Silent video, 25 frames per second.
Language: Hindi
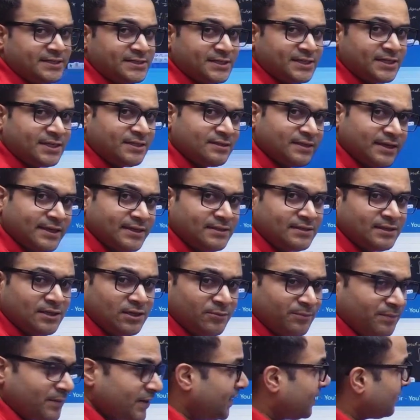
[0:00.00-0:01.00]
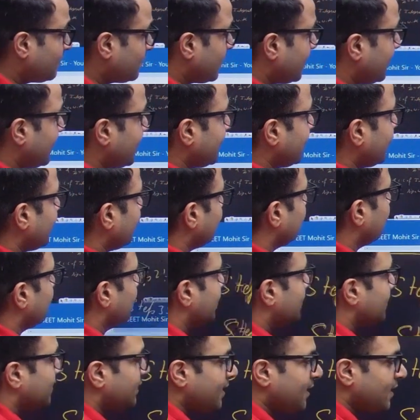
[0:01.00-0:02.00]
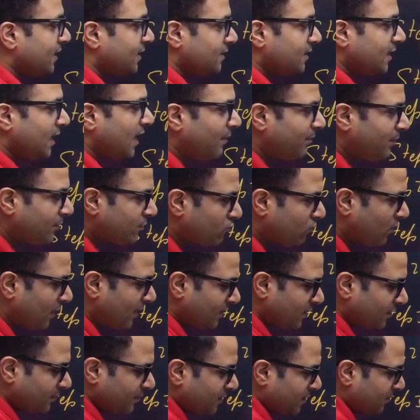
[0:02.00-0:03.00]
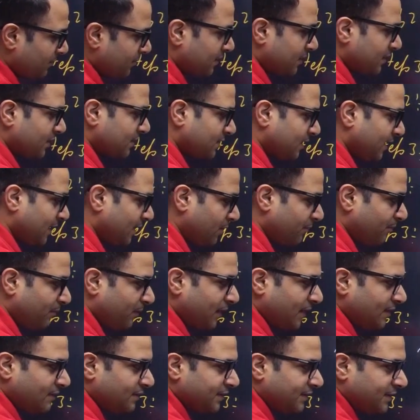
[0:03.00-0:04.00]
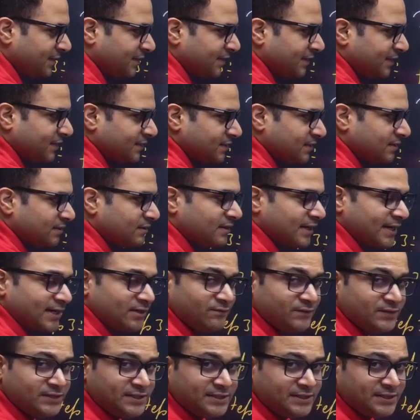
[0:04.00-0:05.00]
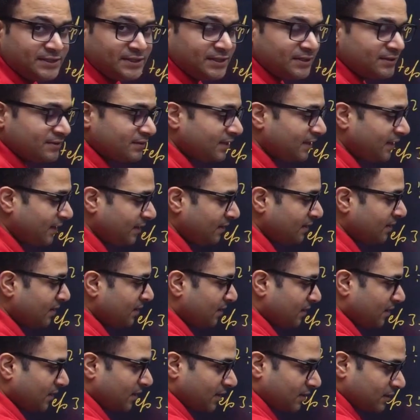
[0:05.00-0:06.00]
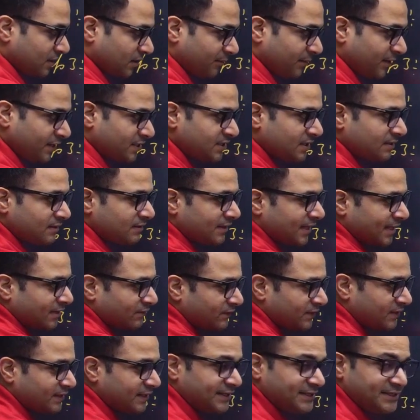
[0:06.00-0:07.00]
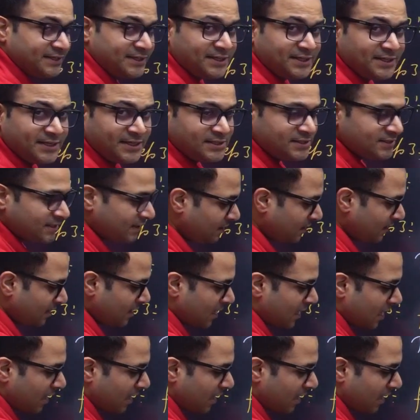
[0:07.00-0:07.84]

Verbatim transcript: के साइन से रिप्लेस करेंगे ठीक है ना या आप इसको ऐसे भी समझ सकते हैं रिप्लेस इंटीग्रेशन साइन विद इससे समेशन साइन विद इंटीग्रेशन अब